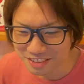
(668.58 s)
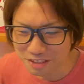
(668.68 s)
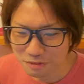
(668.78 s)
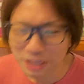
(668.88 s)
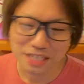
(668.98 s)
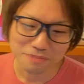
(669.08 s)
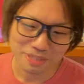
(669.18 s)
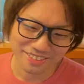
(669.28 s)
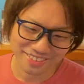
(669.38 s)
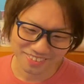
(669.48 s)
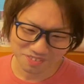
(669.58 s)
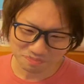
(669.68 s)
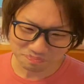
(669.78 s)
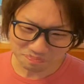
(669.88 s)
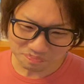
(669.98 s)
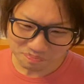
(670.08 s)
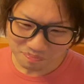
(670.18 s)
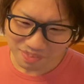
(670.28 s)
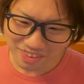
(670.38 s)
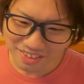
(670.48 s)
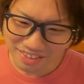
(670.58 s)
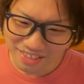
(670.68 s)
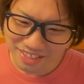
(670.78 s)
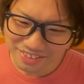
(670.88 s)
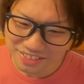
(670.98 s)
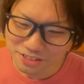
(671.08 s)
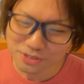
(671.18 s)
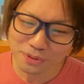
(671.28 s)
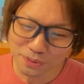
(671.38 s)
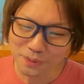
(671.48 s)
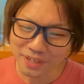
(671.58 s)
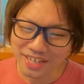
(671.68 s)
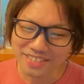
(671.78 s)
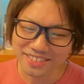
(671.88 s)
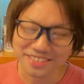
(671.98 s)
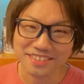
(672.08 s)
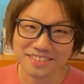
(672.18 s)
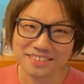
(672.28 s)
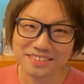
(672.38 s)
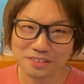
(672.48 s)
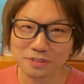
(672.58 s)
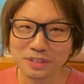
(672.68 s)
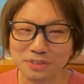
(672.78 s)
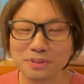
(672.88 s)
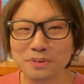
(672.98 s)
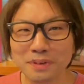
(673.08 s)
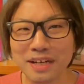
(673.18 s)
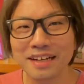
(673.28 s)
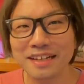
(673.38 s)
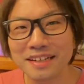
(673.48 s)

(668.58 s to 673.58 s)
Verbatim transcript: わかります。ね、でキュートの解説とかそういうのは